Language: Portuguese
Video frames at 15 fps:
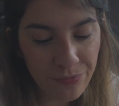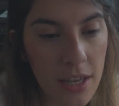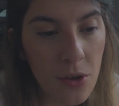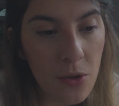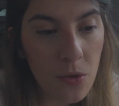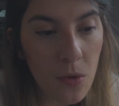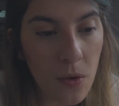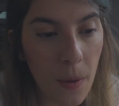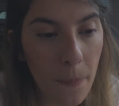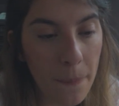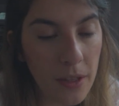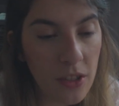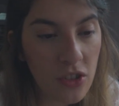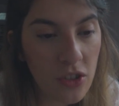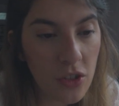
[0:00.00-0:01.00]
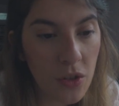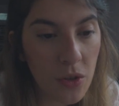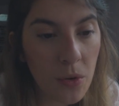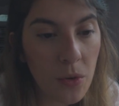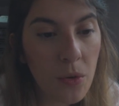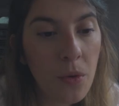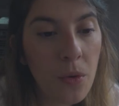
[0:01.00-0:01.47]
e o Guga
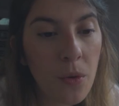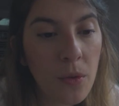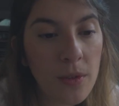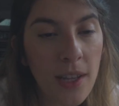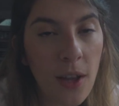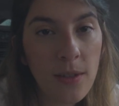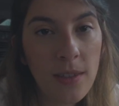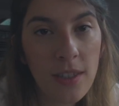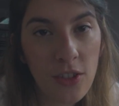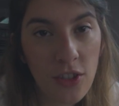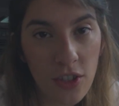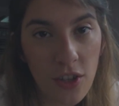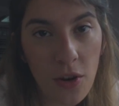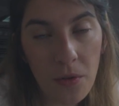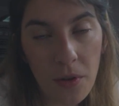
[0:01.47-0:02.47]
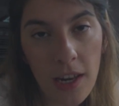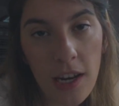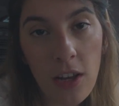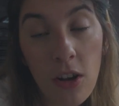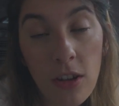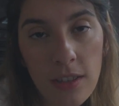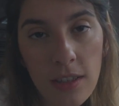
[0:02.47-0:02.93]
pediu o salsichão, que
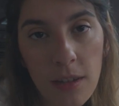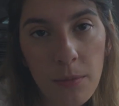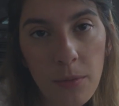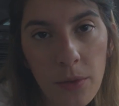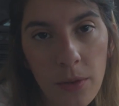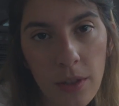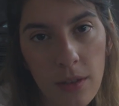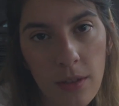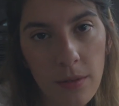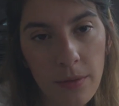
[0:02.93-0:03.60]
ele gosta muito.